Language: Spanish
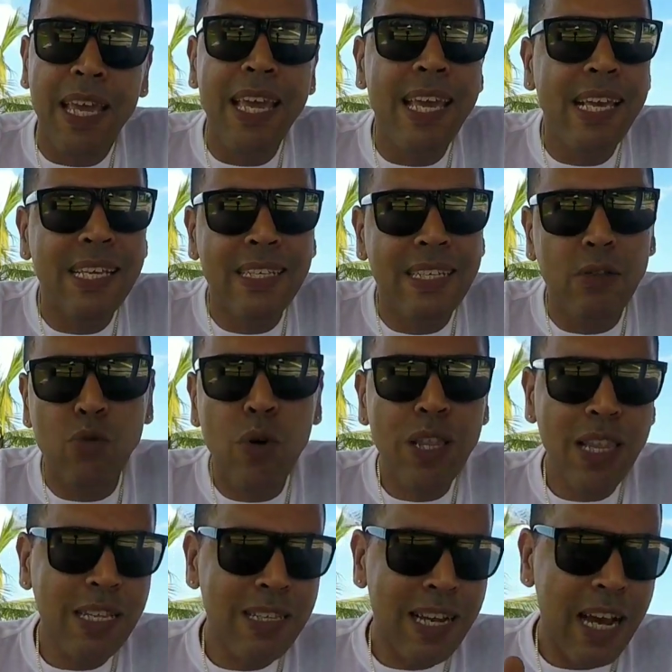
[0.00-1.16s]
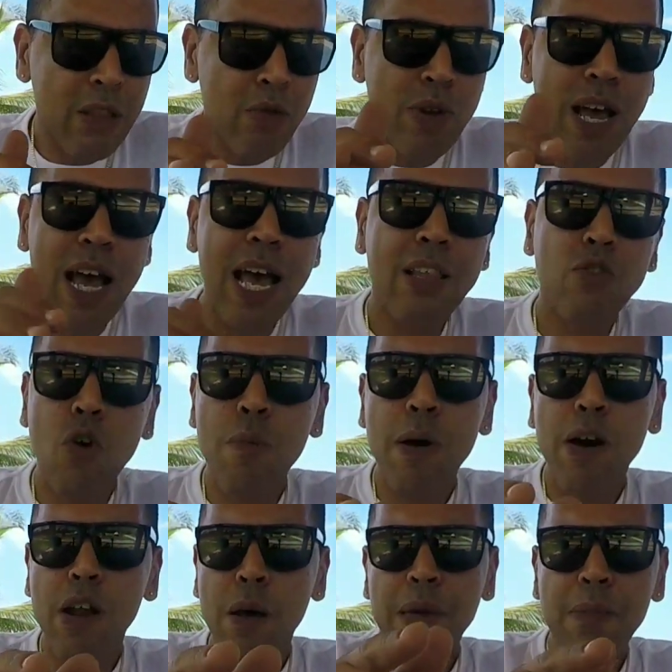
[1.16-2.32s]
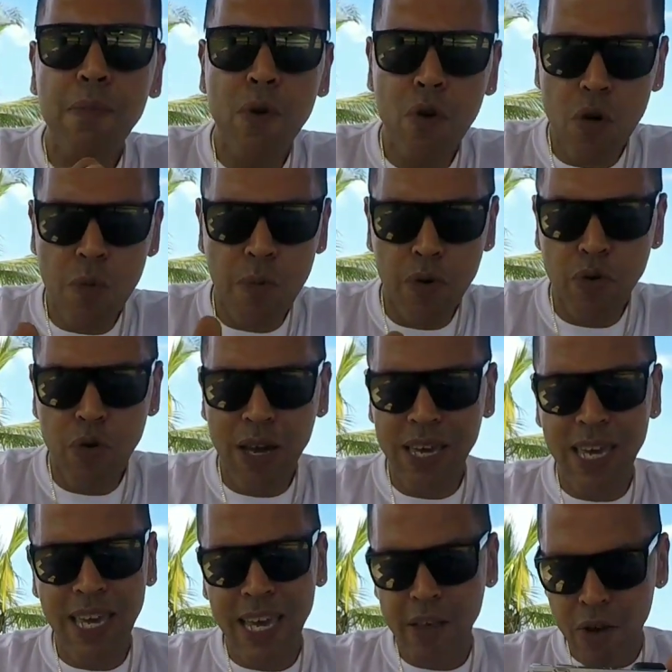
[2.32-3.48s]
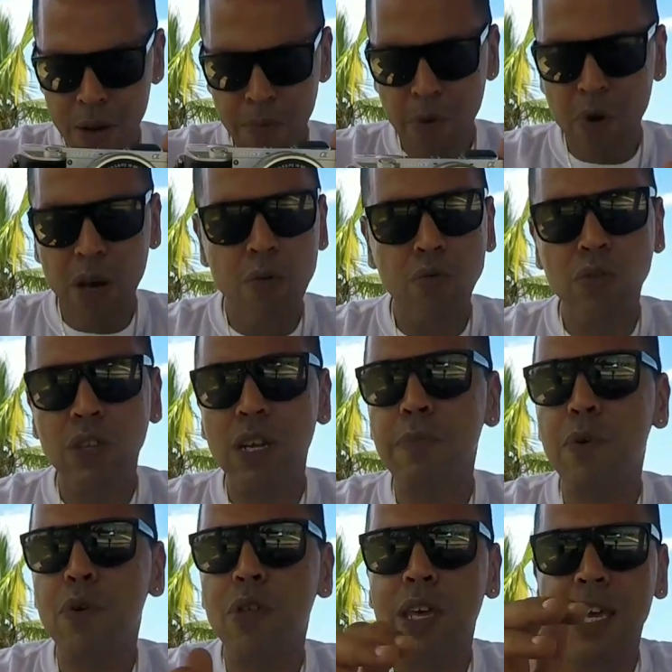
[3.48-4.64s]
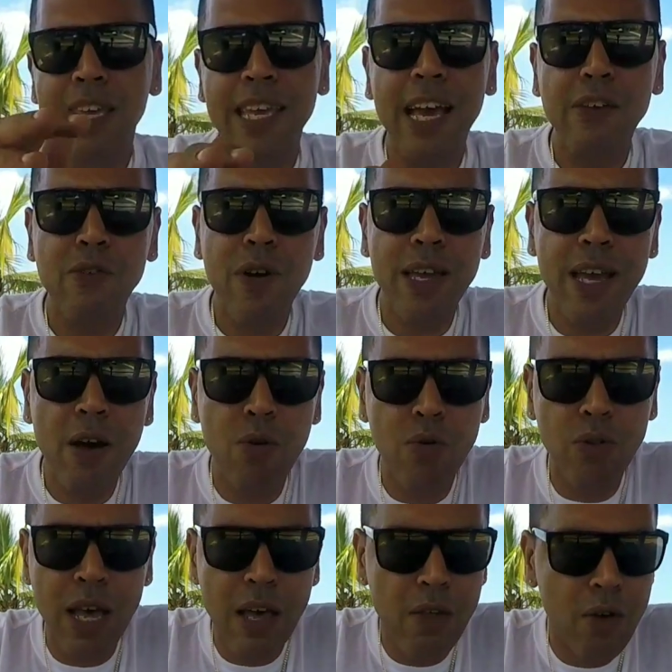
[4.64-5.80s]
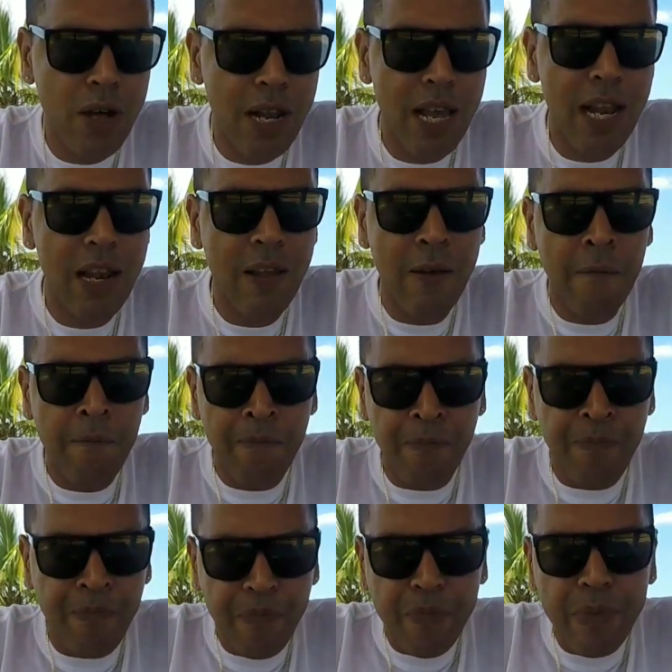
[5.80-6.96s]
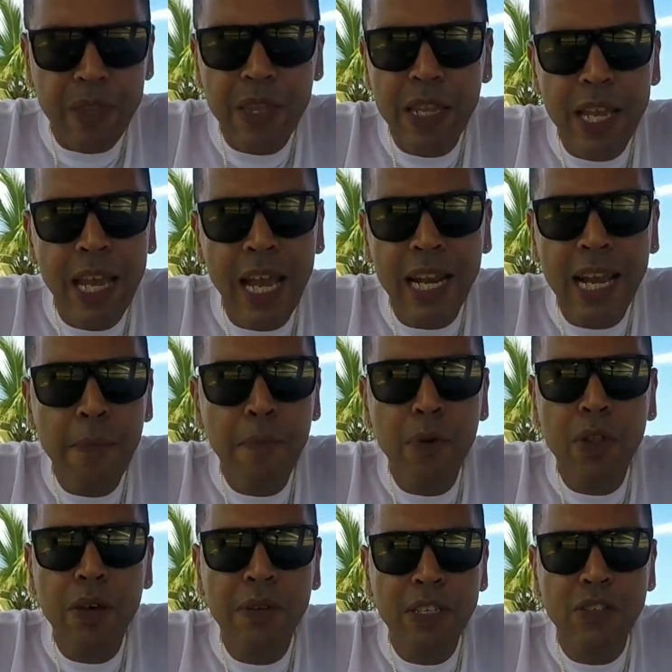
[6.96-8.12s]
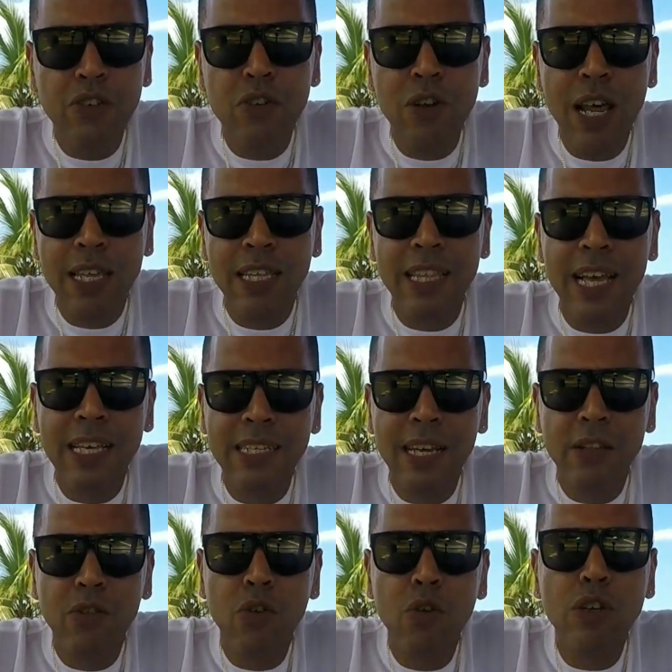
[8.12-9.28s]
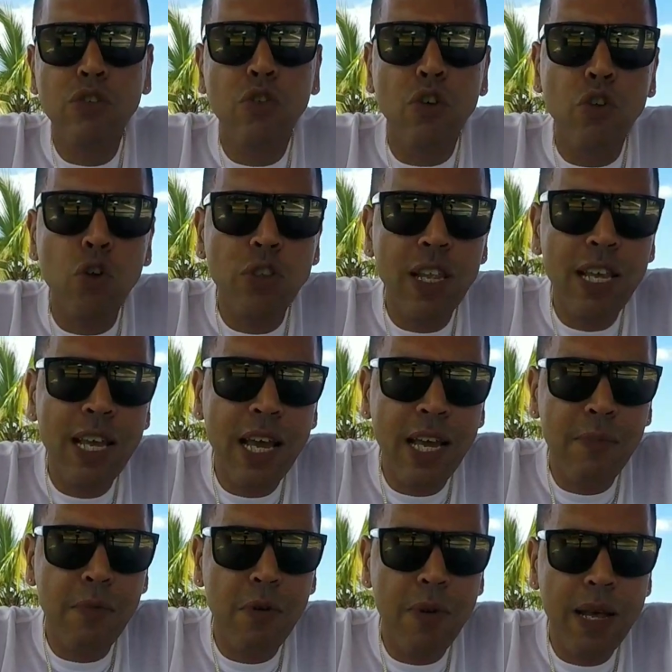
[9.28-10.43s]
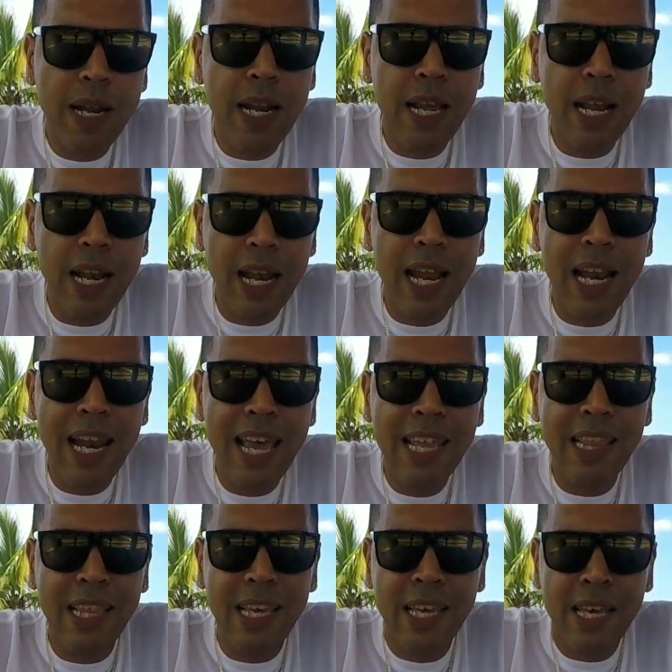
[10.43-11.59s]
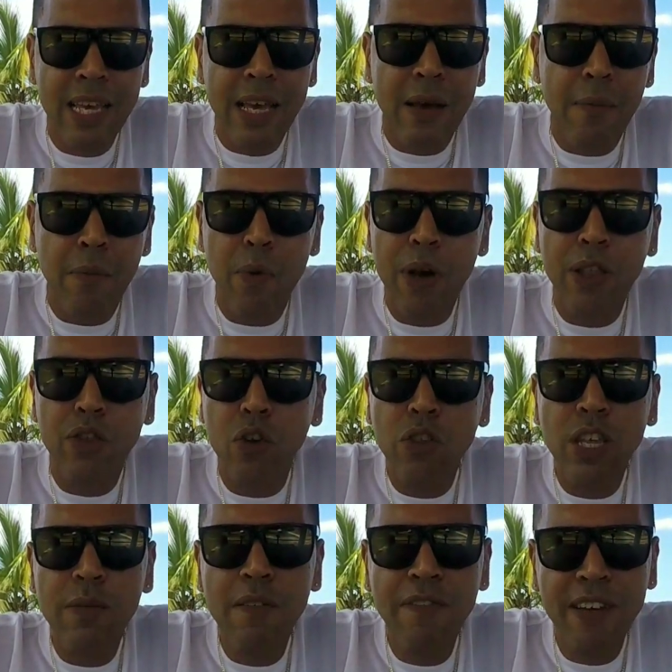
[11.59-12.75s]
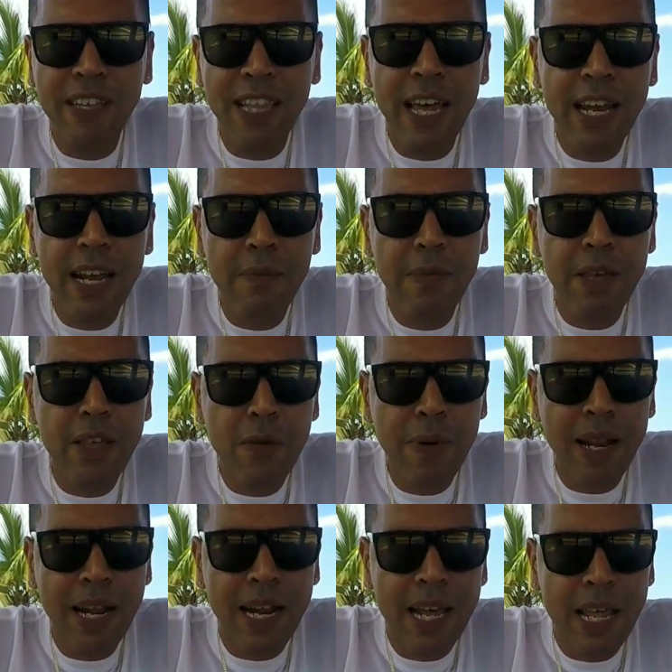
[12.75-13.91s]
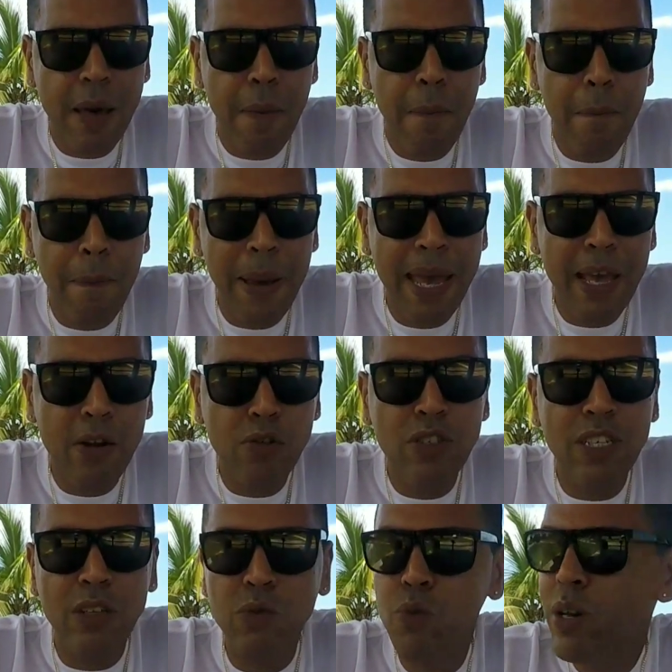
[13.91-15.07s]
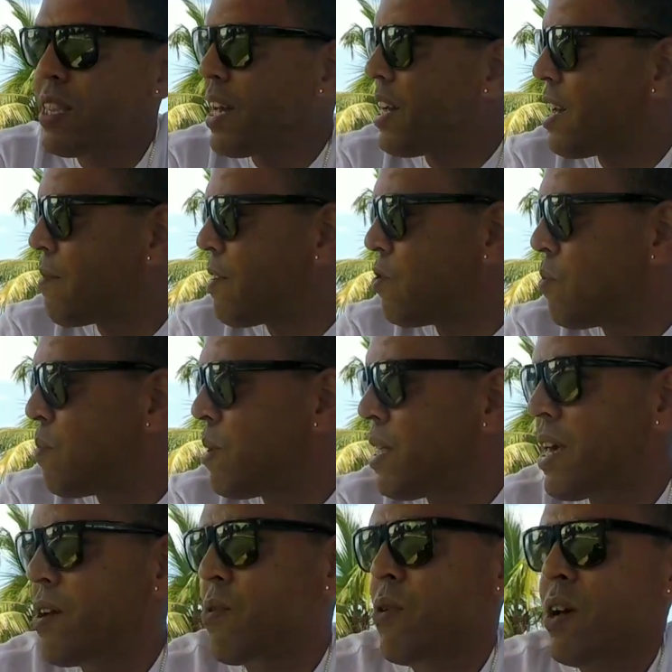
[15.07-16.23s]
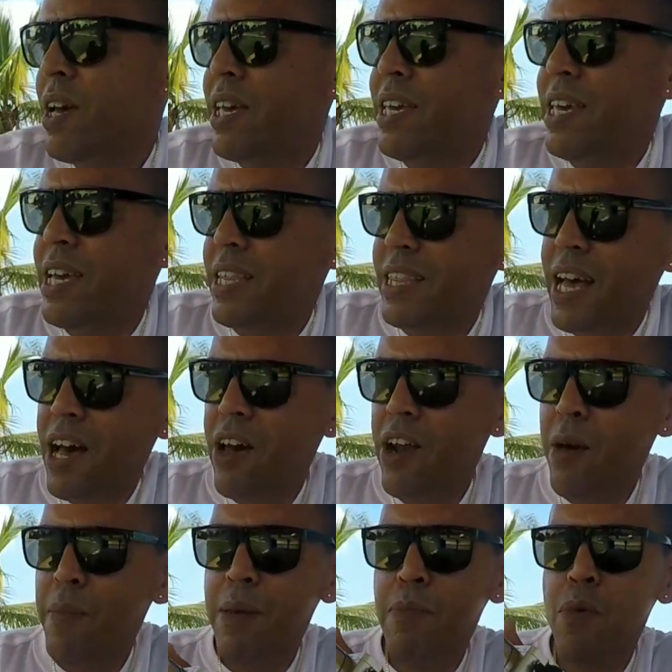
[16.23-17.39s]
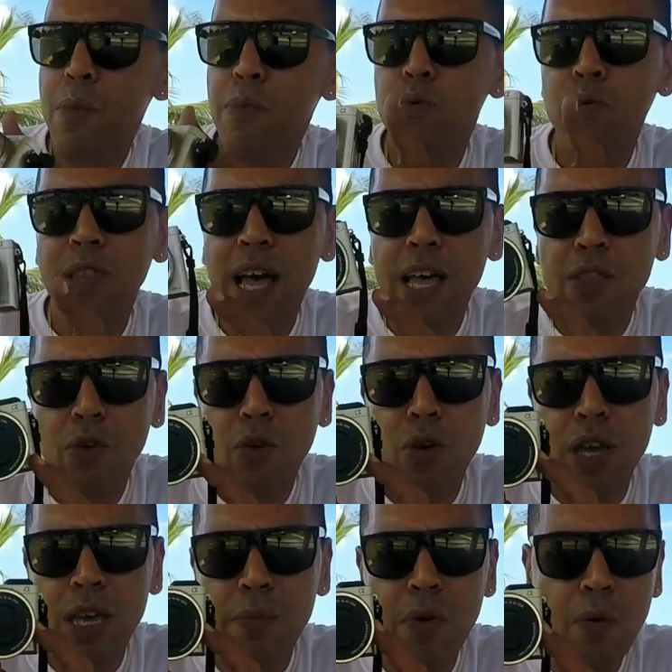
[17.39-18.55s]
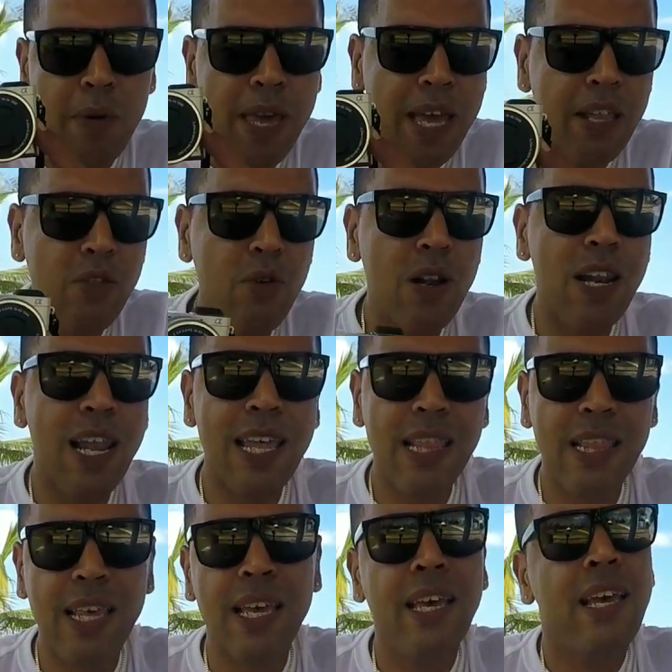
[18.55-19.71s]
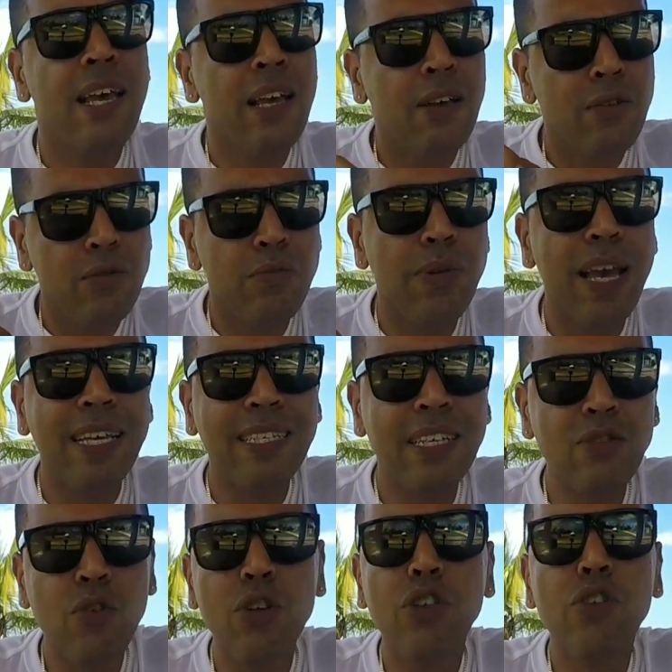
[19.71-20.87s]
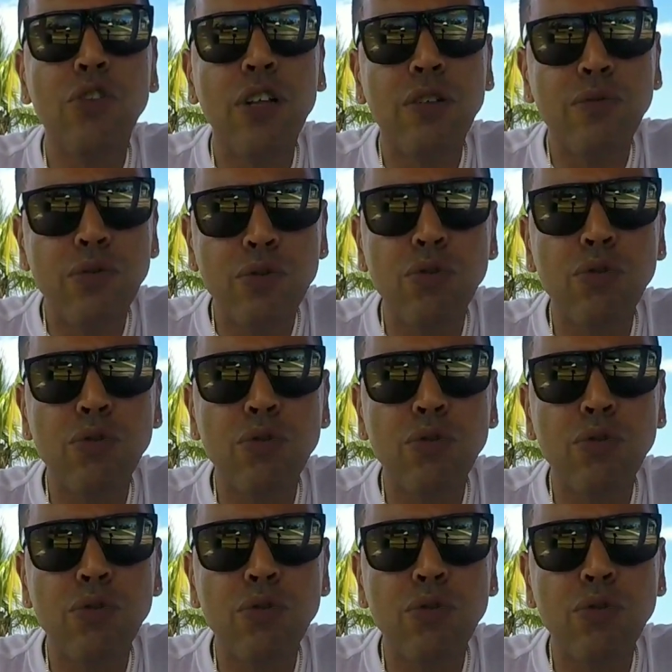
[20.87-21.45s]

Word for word: Y si tú estás sacando una toma ahora mismo como yo aquí, que yo la ponga en un trípode y ya yo haya ajustado el, el, campo de visión, la distancia y todo eso, y no tenga que mover el, el lente, pues no te va a afectar en el video para nada. Pero si tú estás grabando un video y estás ahora mismo apuntando y moviendo el lente, ese sonido del